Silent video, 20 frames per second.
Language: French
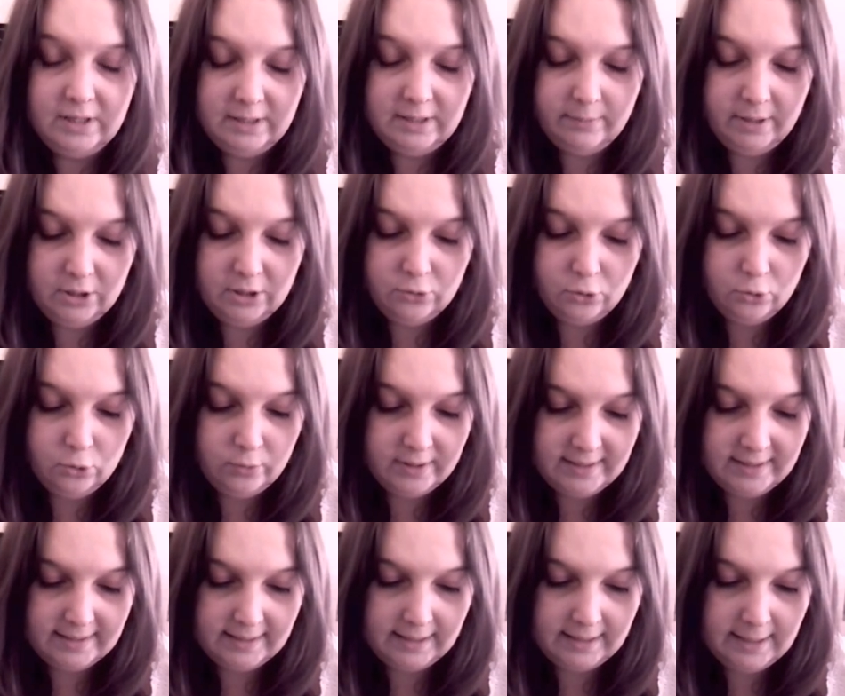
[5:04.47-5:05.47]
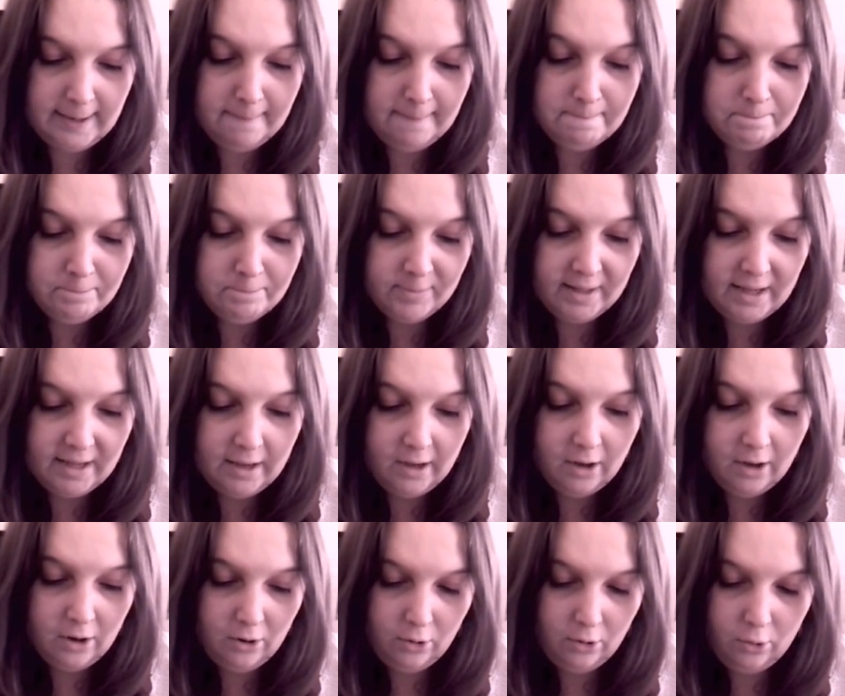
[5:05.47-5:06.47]
et eh bien je choisirai
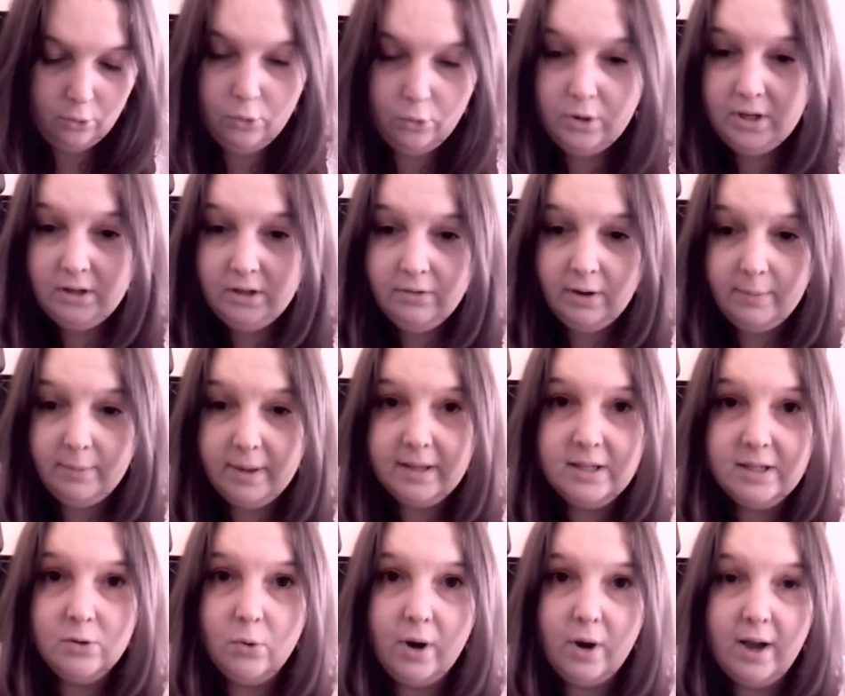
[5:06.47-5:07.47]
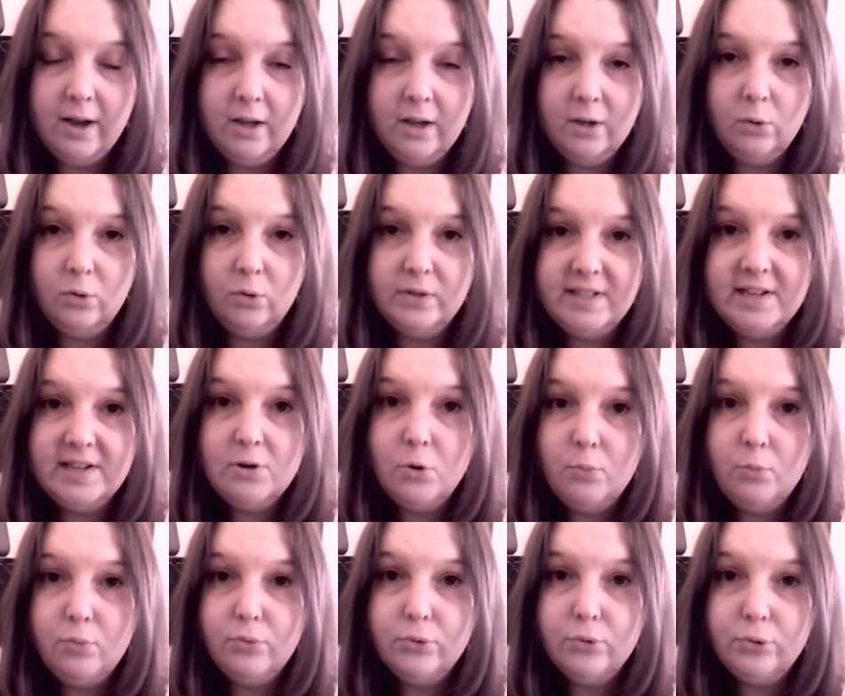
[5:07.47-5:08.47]
euh, le livre eh ben, qui aura récolté le
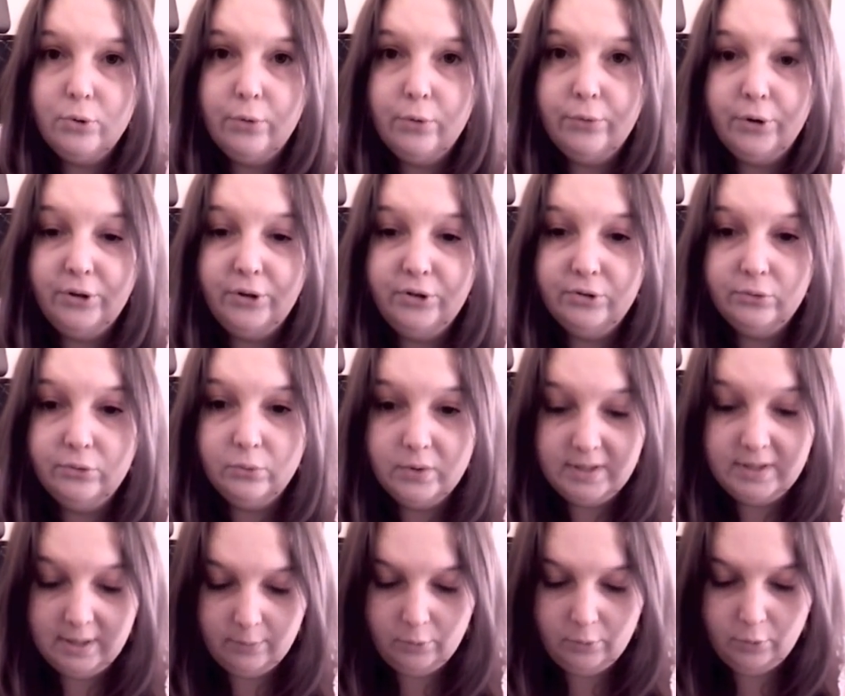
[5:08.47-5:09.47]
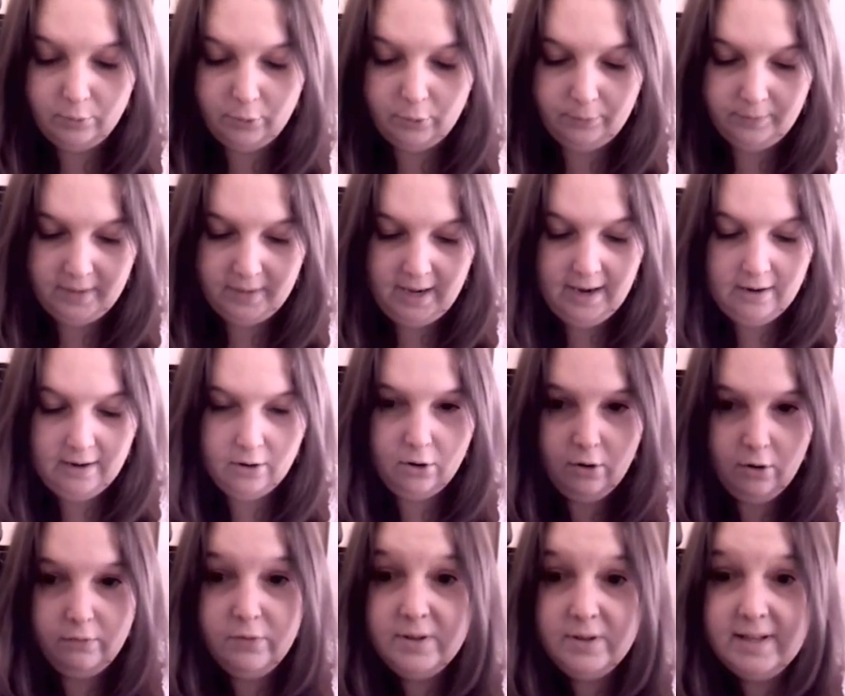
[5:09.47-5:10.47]
plus de votes, tout simplement. Alors,
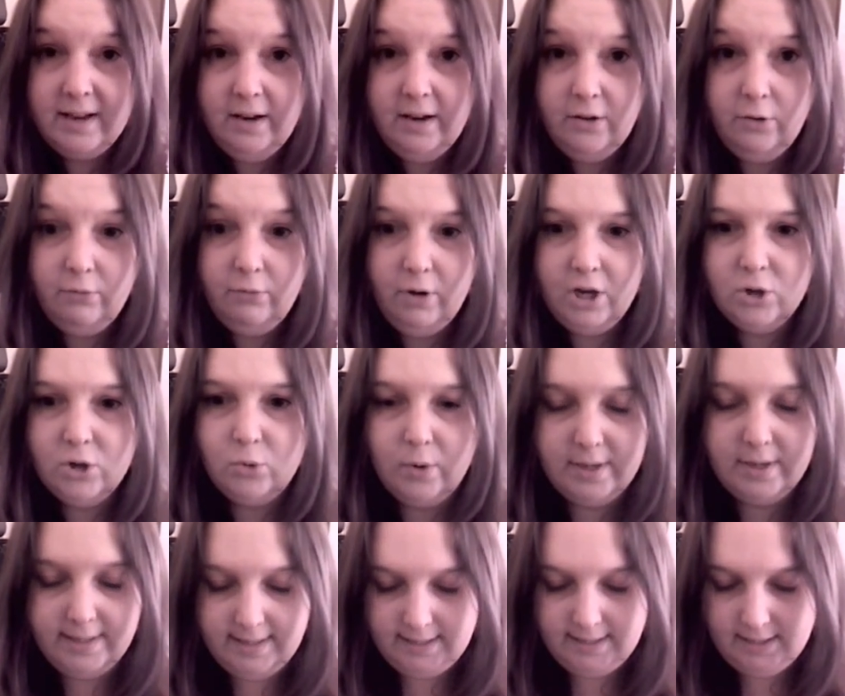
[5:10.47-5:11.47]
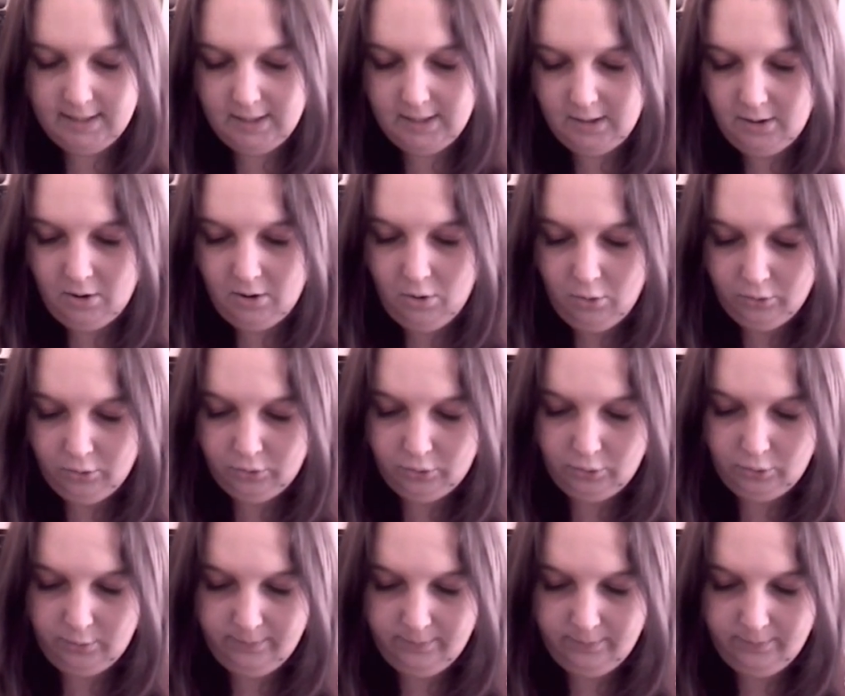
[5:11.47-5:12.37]
vous allez devoir choisir entre